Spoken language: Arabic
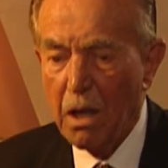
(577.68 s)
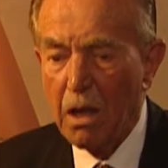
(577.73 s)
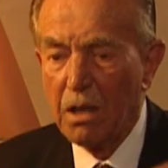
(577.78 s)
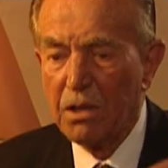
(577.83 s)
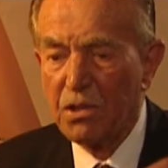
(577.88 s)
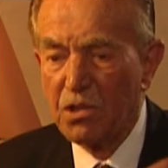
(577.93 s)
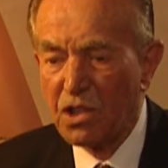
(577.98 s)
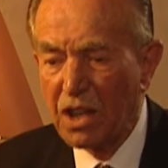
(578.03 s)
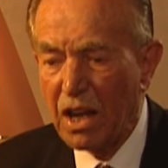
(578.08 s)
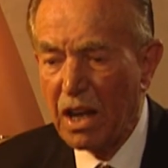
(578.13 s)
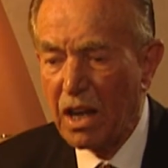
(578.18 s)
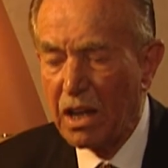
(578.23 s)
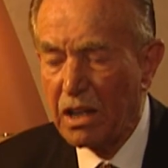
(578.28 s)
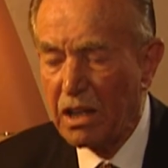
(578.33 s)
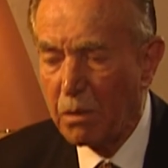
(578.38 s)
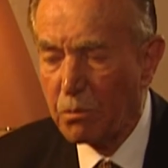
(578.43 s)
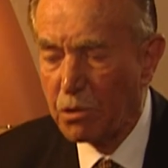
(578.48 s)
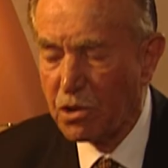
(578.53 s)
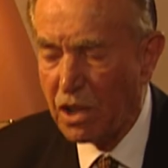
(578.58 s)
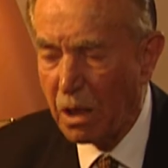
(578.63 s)
جاء
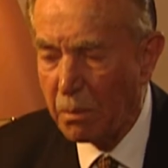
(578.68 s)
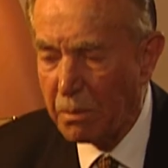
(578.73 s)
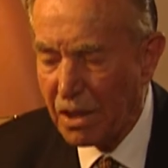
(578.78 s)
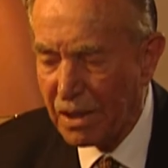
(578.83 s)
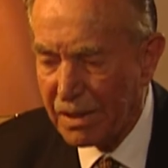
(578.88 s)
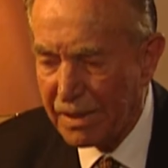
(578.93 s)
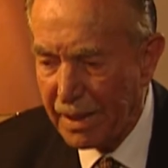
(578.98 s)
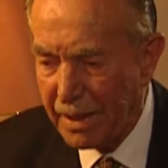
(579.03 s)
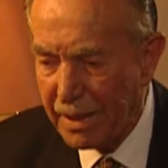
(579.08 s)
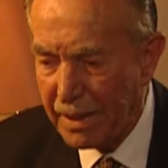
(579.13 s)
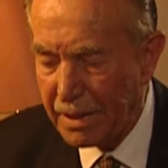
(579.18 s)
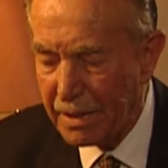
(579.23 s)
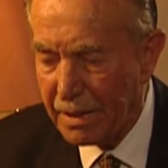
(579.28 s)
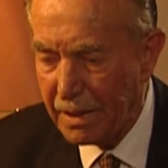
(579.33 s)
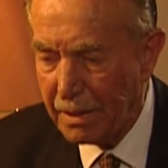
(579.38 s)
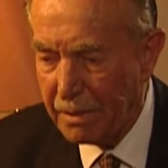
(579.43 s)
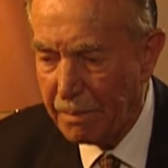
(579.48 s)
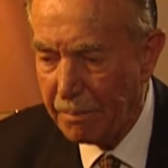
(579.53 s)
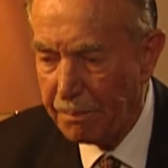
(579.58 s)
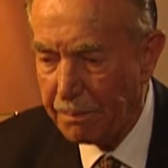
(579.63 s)
إلى مستعمرة
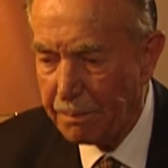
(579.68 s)
نهاريا